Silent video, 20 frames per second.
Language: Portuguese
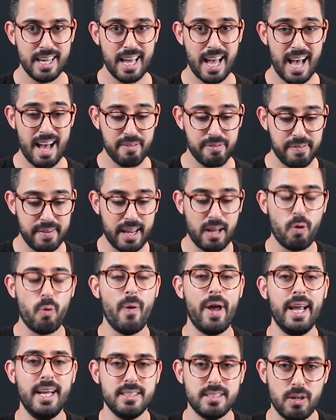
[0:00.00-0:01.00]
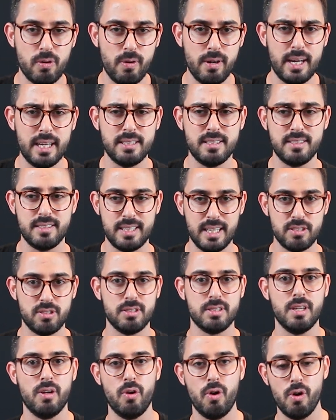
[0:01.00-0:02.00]
a frequência com que esses
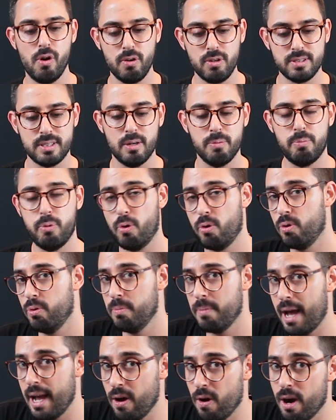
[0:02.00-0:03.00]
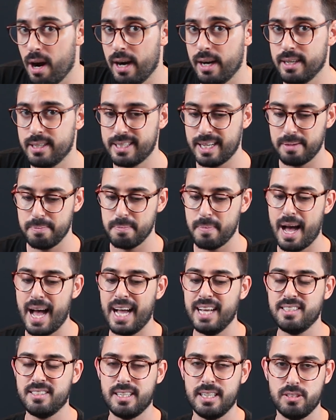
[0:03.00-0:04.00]
textos são longos é um pouco maior, tem
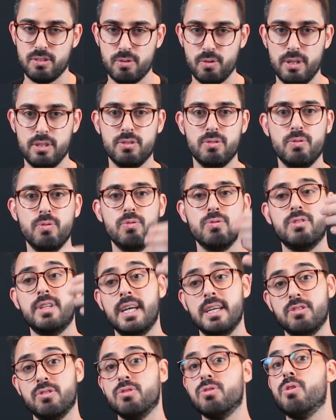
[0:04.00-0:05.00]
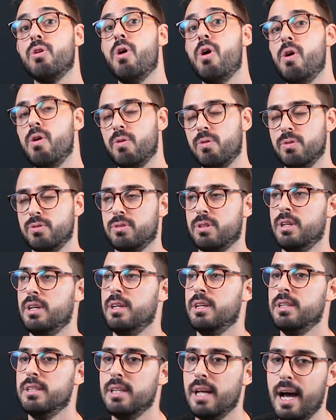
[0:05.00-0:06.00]
mais questões com textos longos,
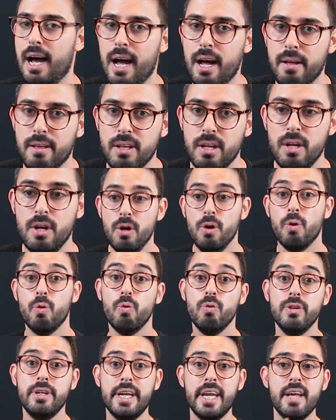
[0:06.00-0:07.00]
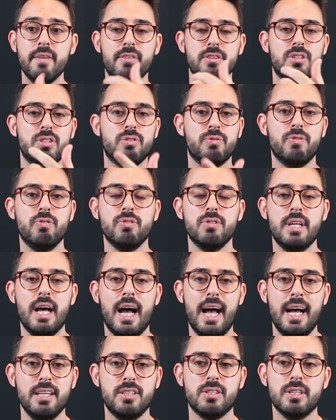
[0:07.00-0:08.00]
tá? O nível de
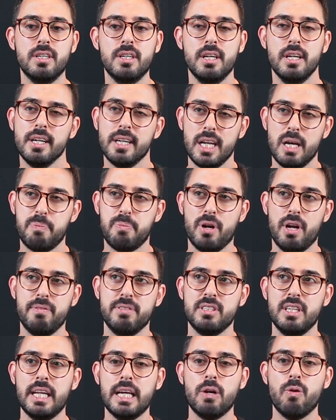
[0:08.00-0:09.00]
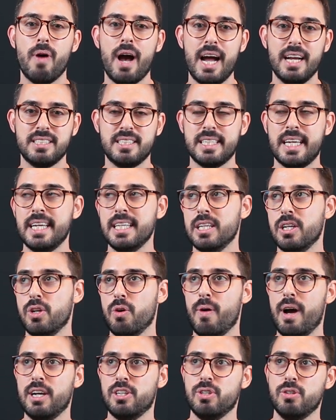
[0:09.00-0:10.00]
dificuldade, na prova de linguagens ainda eu
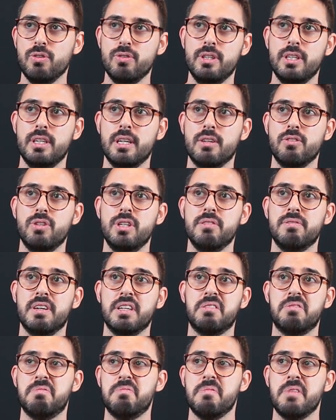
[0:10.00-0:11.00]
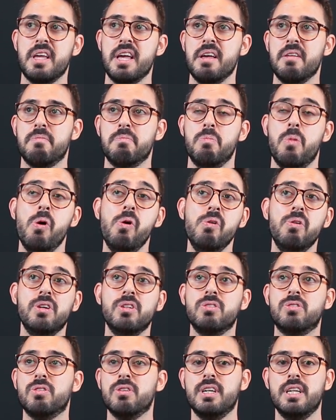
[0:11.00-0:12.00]
não acho que o nível é é
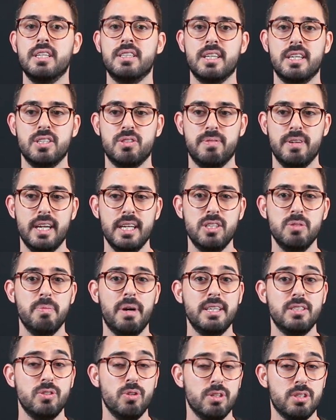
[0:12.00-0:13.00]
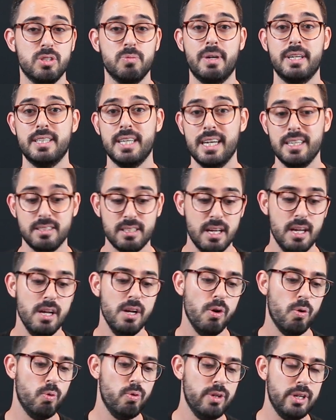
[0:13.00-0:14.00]
muito gritante diferente, mas em outras matérias
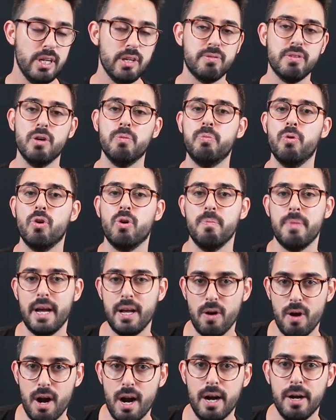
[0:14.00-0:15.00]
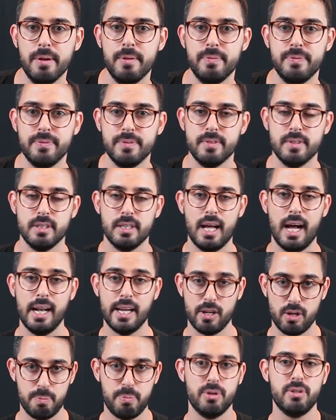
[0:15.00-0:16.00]
o nível é um pouco maior. A
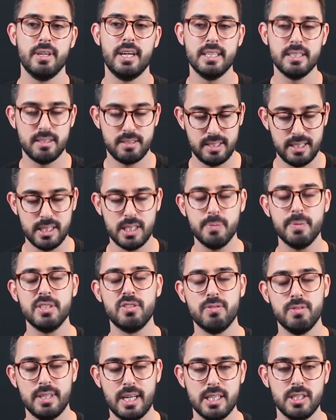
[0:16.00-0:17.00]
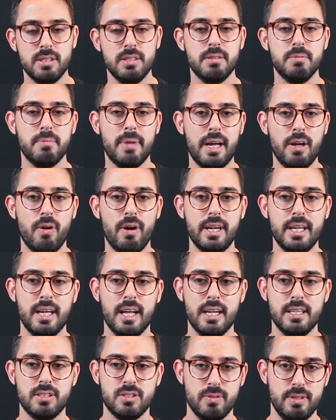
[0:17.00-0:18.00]
língua portuguesa, sim, tem uma dificuldade maior em
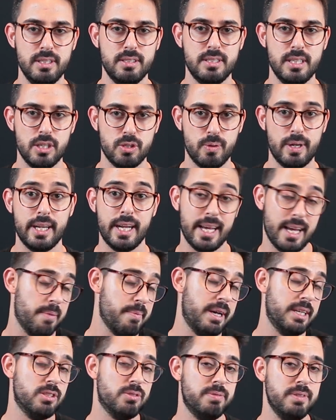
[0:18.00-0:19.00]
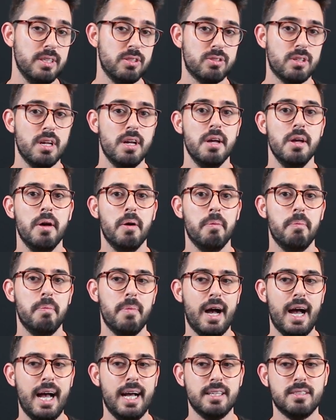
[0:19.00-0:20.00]
relação a isso, seja, o Enem é mais difícil.
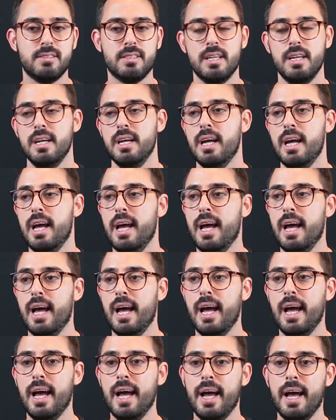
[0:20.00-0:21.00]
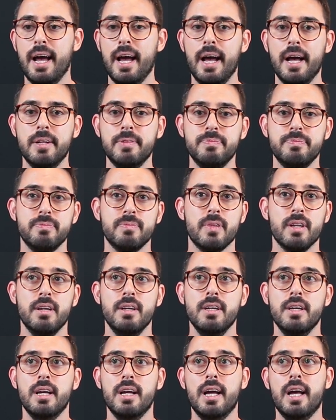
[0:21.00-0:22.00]
Mas é,
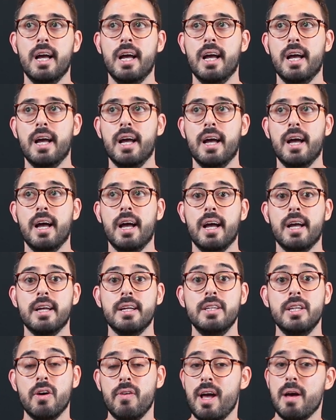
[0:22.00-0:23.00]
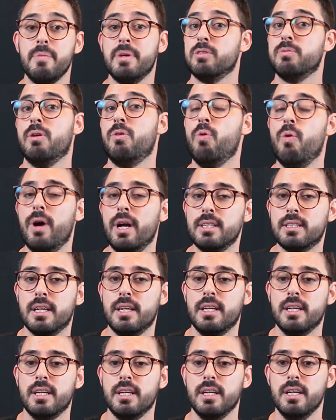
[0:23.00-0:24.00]
é, não é a mesma
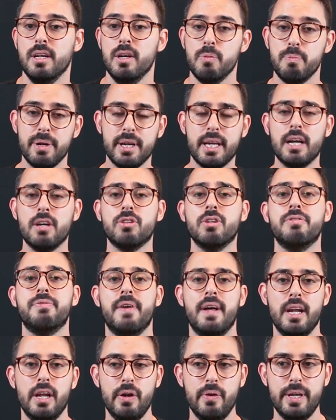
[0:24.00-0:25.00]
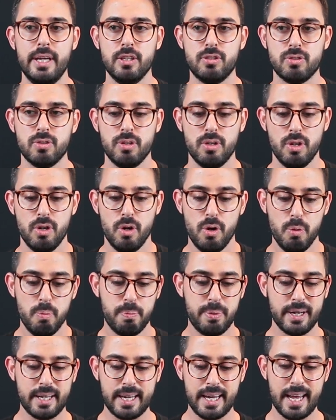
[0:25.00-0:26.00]
coisa. Por que, que eu estou falando isso?
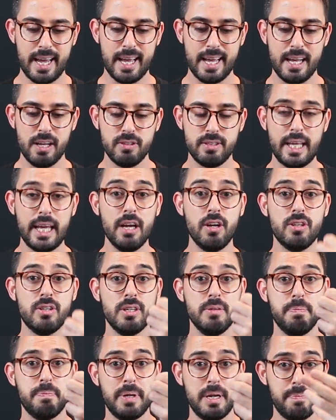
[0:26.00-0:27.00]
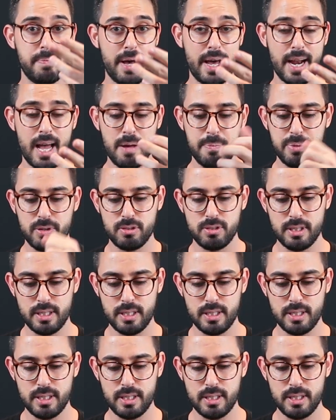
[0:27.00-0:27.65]
Porque eu tenho que te preparar para o